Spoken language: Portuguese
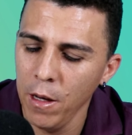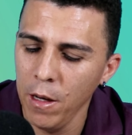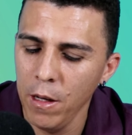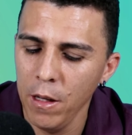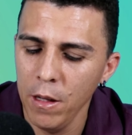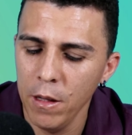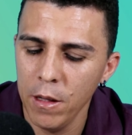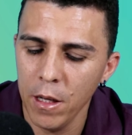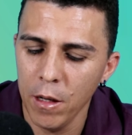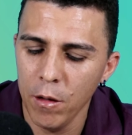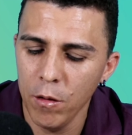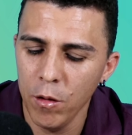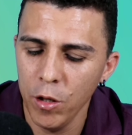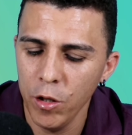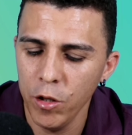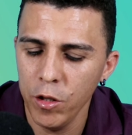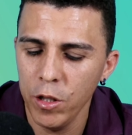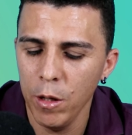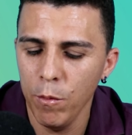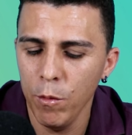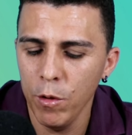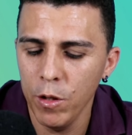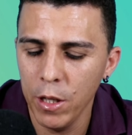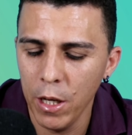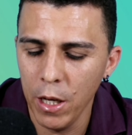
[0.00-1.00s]
Então nós
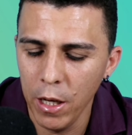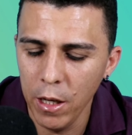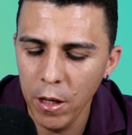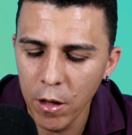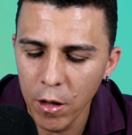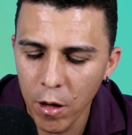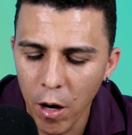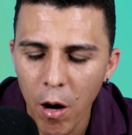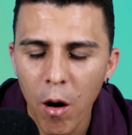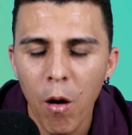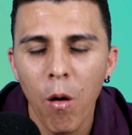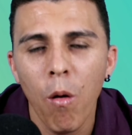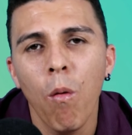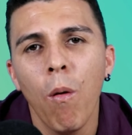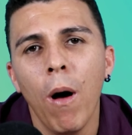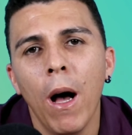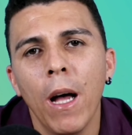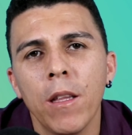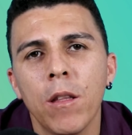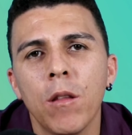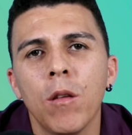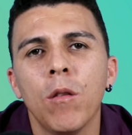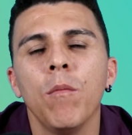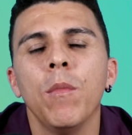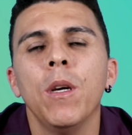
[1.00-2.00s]
temos aí ó,
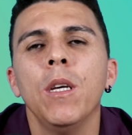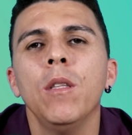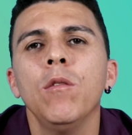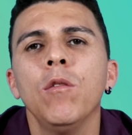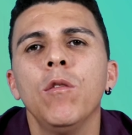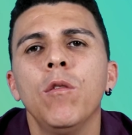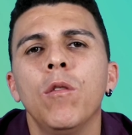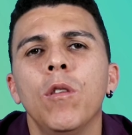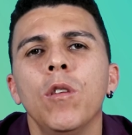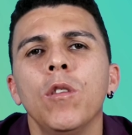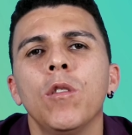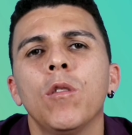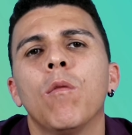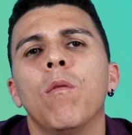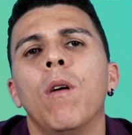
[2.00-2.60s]
4 menos 2,